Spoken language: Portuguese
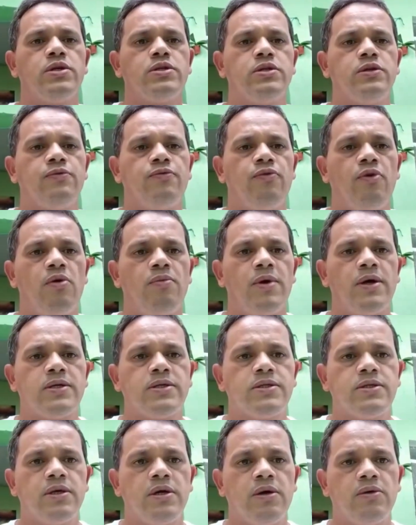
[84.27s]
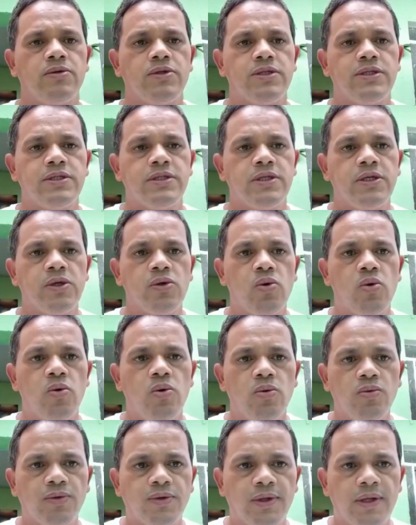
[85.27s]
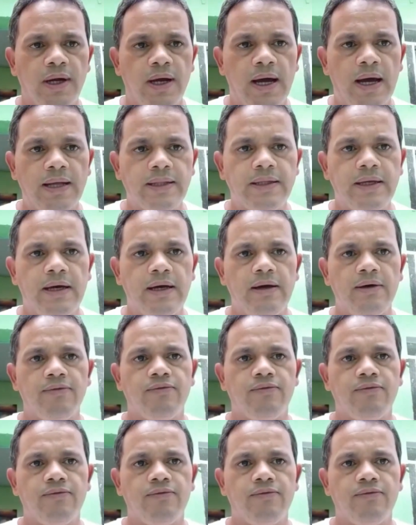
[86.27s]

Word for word: desinformação desencontrada,